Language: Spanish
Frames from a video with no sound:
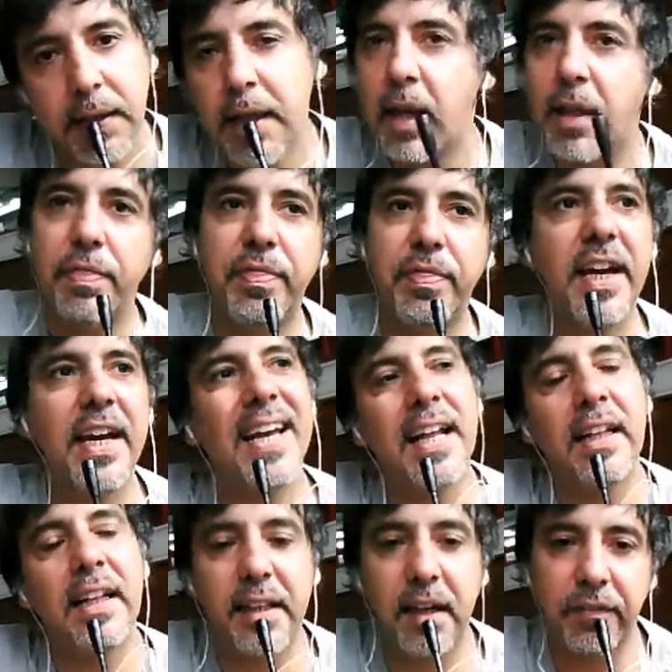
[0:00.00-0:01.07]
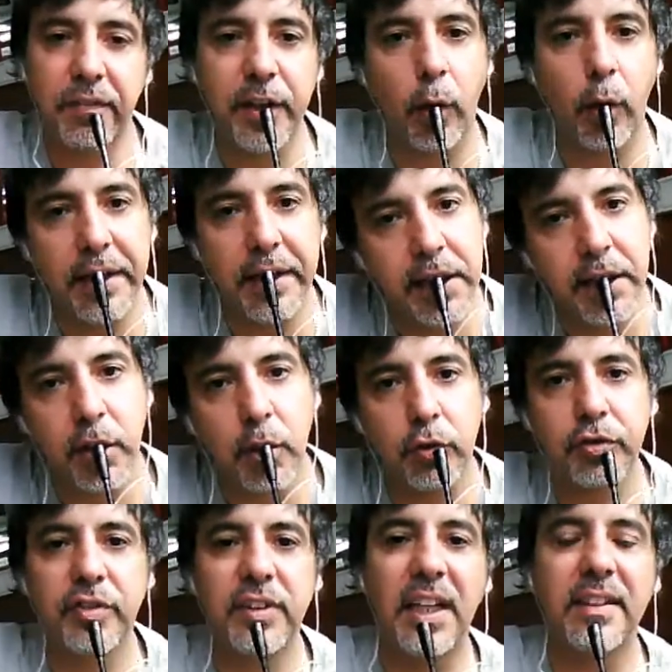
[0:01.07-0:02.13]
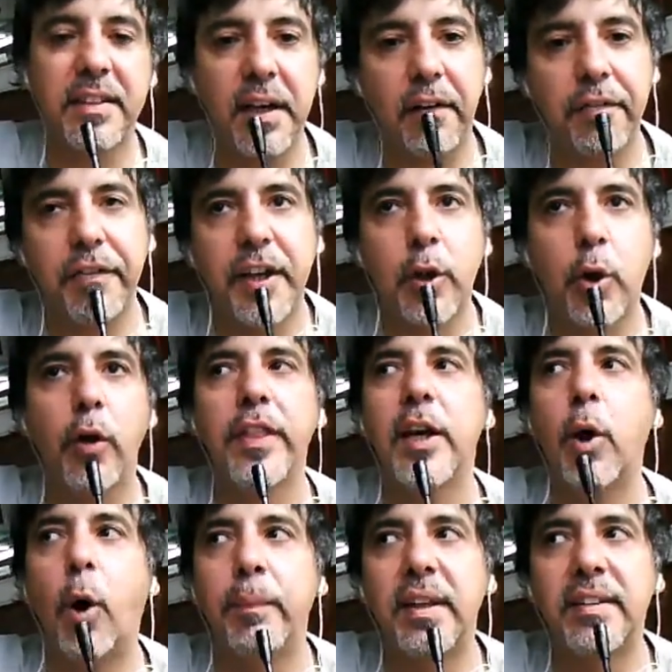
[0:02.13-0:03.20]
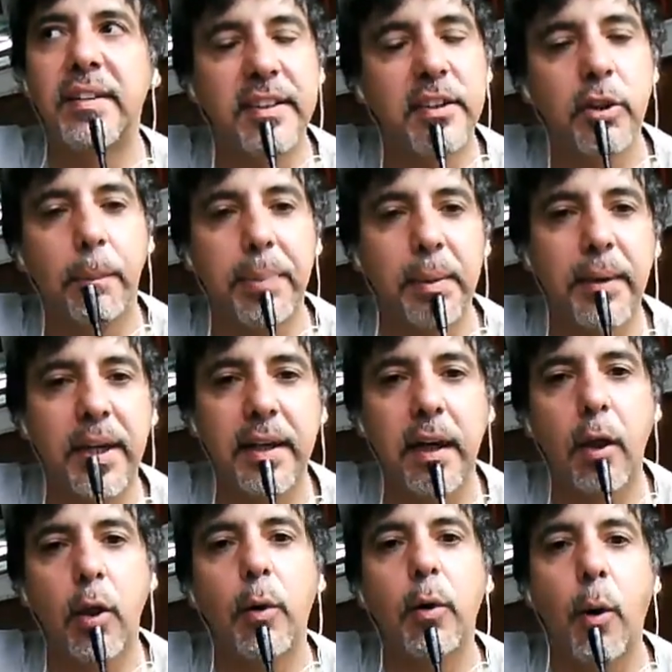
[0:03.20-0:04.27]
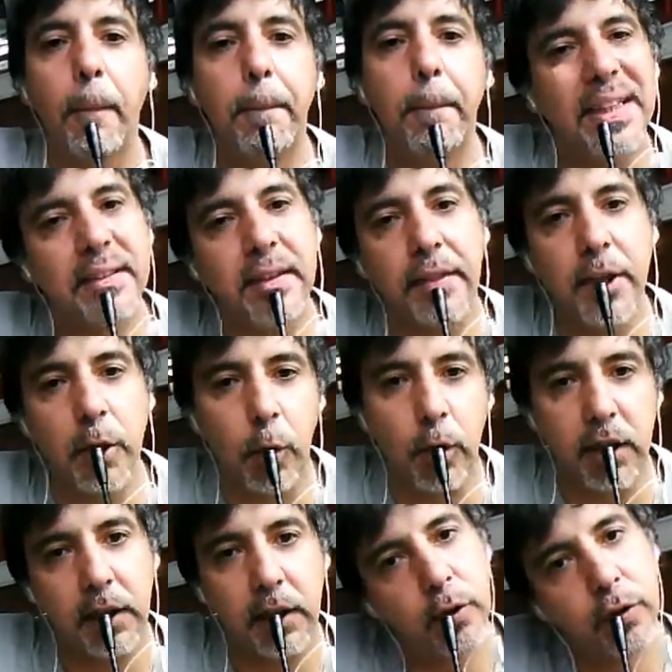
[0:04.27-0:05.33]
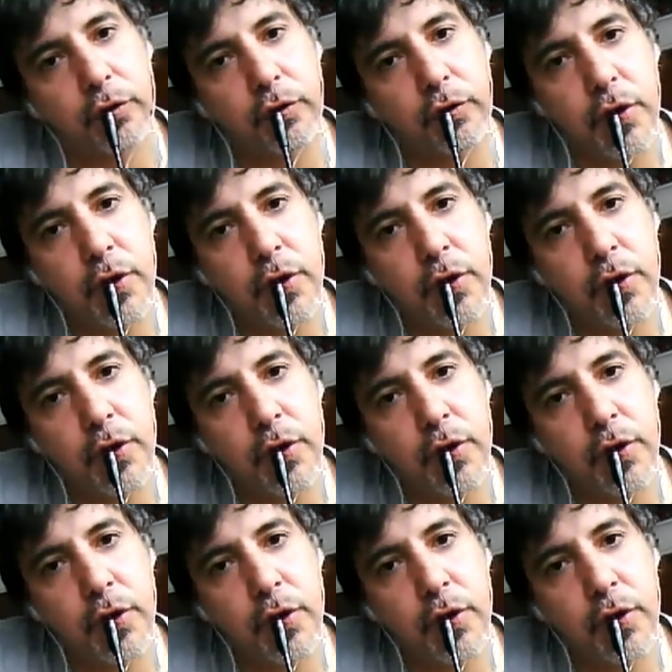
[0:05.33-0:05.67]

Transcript: del tráfico de niños, del tráfico de homicidio en primer grado con venta de órganos,